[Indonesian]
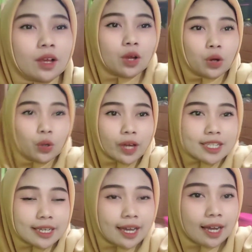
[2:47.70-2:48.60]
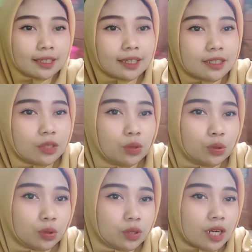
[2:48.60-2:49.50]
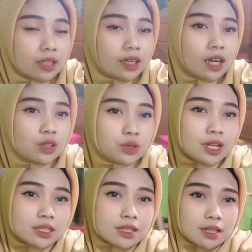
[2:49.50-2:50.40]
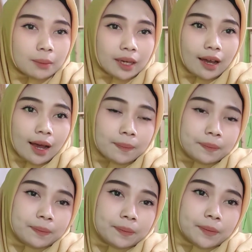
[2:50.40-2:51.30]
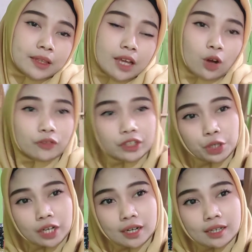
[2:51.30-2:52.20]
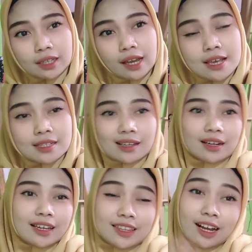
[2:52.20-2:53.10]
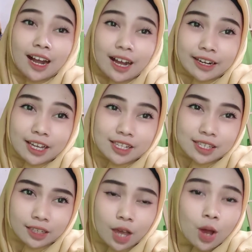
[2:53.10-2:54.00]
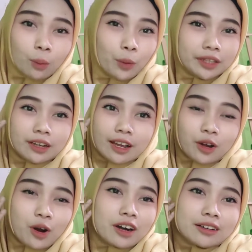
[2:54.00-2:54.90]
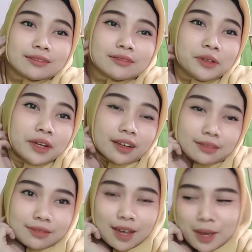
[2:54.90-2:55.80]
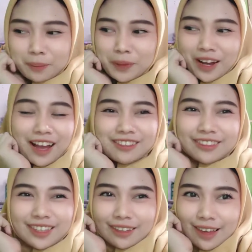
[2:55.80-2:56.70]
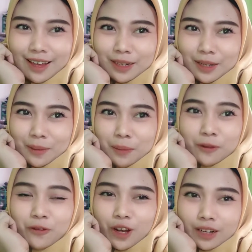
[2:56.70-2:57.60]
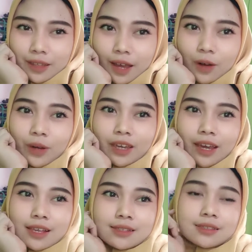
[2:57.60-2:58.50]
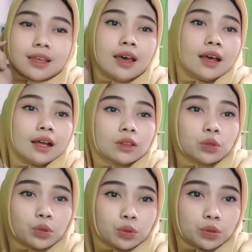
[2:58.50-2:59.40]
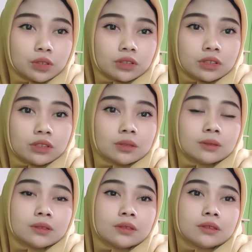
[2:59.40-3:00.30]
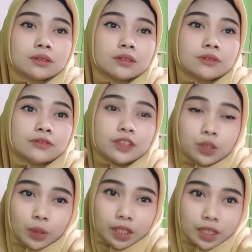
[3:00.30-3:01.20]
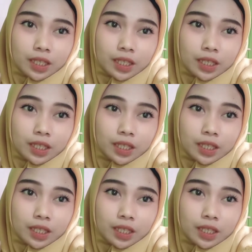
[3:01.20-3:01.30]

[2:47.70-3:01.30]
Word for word: Oke saya akan kerja dulu Nanti kalau sudah selesai make up Nanti aku videokan lagi guys Karena kita nggak ada izin buat recording pengantinnya di beavernya Oke guys Tunggu video ini